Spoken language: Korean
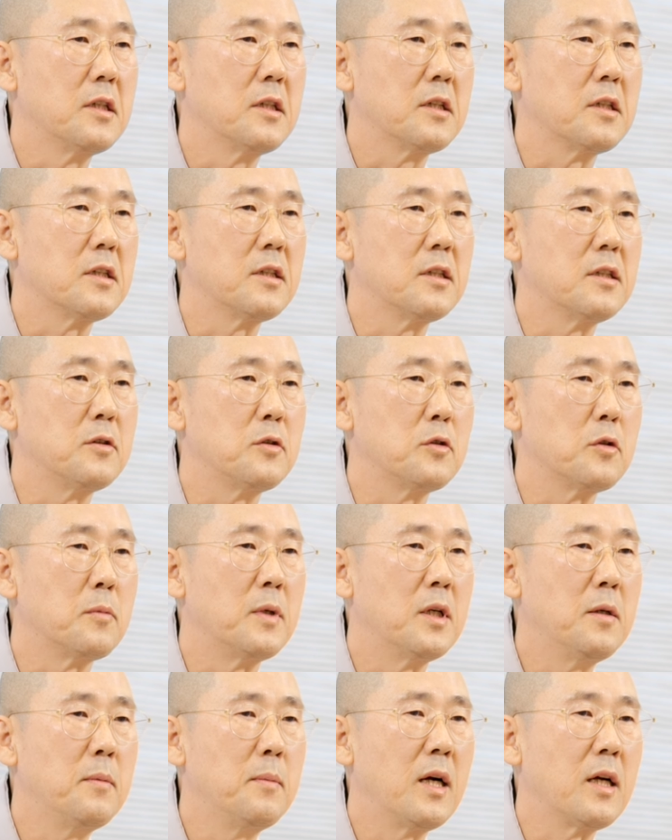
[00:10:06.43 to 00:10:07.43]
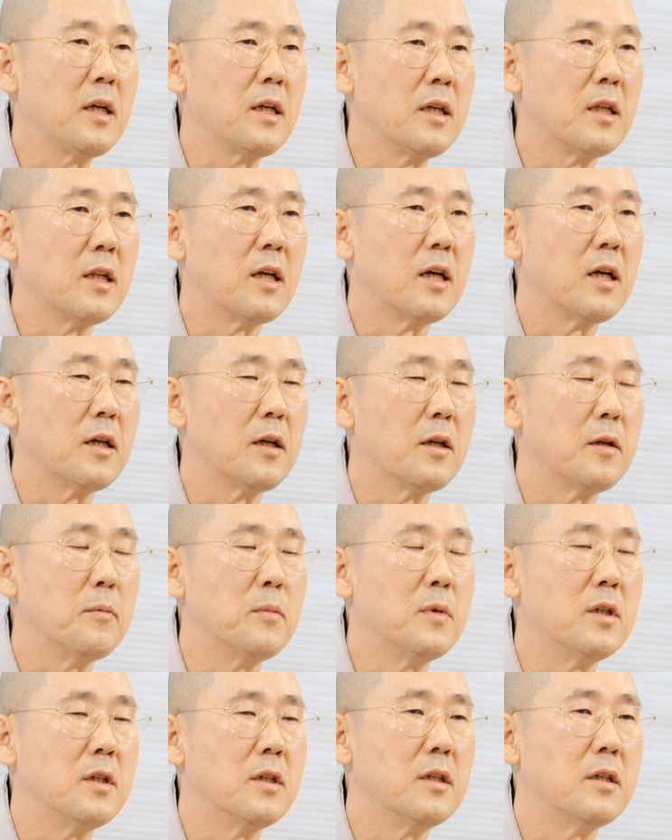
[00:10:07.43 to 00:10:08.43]
그런 좀 음악이나
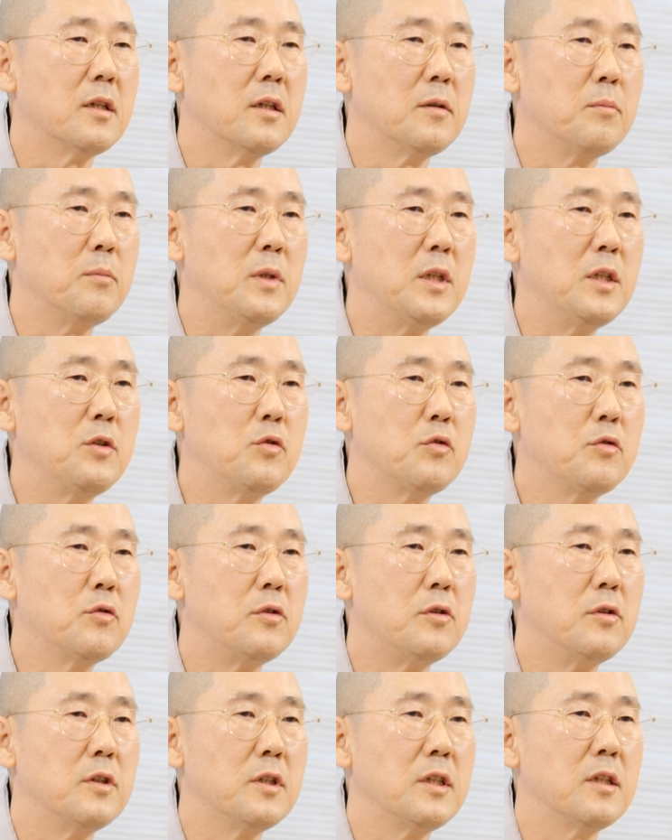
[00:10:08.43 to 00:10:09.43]
뭐 미술